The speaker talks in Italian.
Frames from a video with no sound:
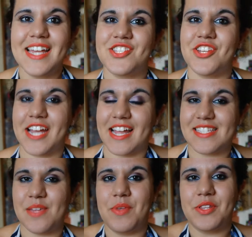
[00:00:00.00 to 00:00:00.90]
Ciao
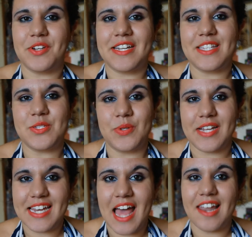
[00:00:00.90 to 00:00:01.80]
ragazze, bentornate sul
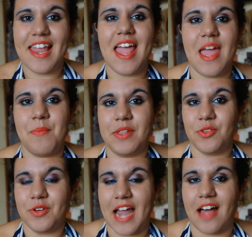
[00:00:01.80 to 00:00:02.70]
canale e
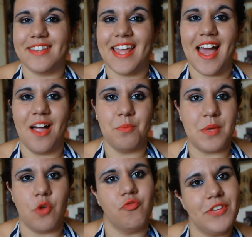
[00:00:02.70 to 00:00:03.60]
bentornate al
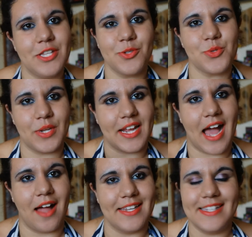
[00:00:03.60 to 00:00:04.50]
mio video sui
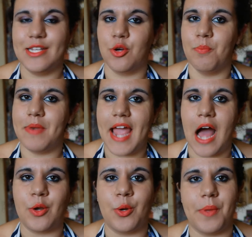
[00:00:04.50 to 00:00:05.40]
regali di
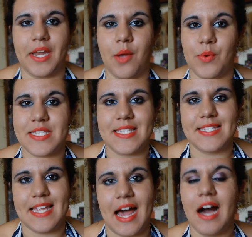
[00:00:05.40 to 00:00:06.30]
compleanno perché questa
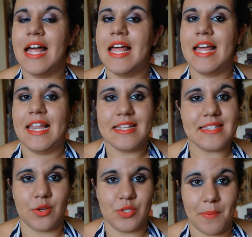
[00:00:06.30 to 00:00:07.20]
sarà la
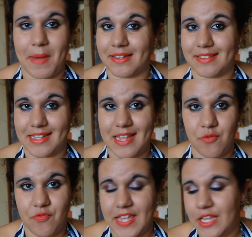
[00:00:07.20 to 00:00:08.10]
seconda parte del
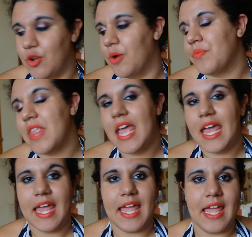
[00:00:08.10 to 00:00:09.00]
video.
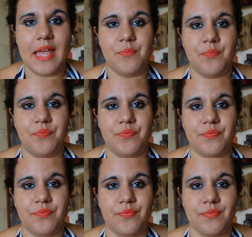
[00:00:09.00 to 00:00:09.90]

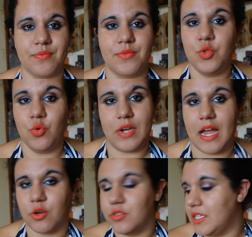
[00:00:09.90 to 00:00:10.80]
Ehm,
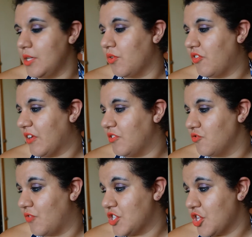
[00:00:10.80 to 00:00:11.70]
nulla, continuo
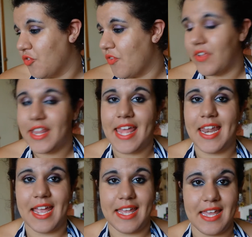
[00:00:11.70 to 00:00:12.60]
facendovi
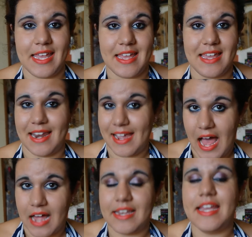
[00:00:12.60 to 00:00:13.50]
vedere i
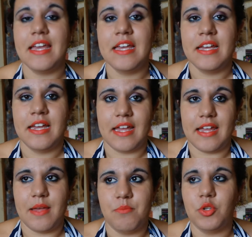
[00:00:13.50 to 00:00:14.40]
regali,
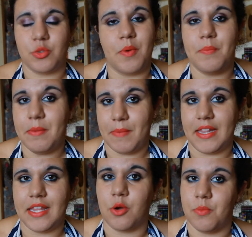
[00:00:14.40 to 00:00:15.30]
eh, molto
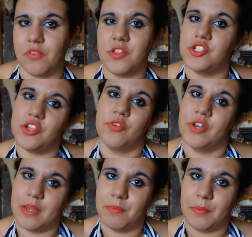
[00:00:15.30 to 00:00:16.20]
probabilmente come vi dicevo
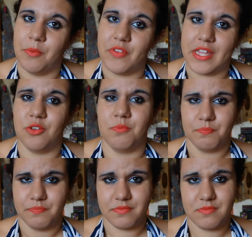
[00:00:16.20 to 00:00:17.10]
nel primo video
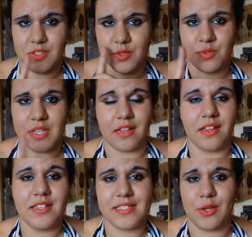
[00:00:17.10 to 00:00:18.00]

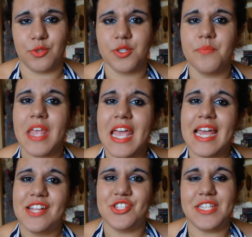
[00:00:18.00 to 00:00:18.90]
scusate singhiozzo
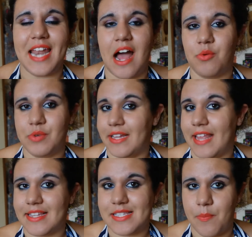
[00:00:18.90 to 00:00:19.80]
ci sarà una
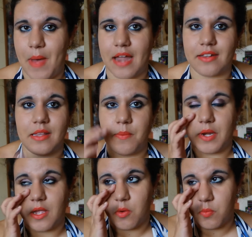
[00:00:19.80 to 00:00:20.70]
terza parte
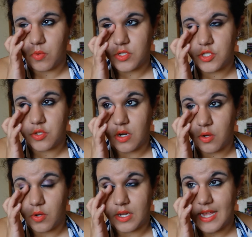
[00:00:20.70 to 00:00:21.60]
perché comunque ci sono
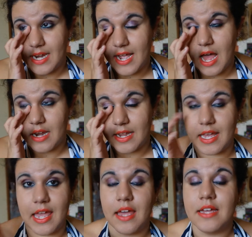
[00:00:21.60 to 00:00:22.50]
ancora dei regali
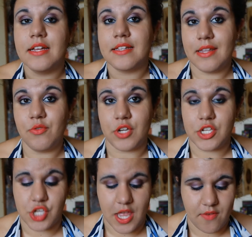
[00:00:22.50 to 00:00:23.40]
che devo
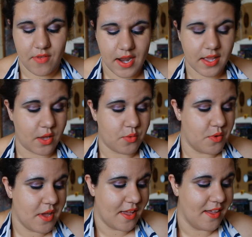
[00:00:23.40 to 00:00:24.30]
ricevere che
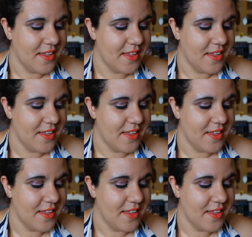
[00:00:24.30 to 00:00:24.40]
comunque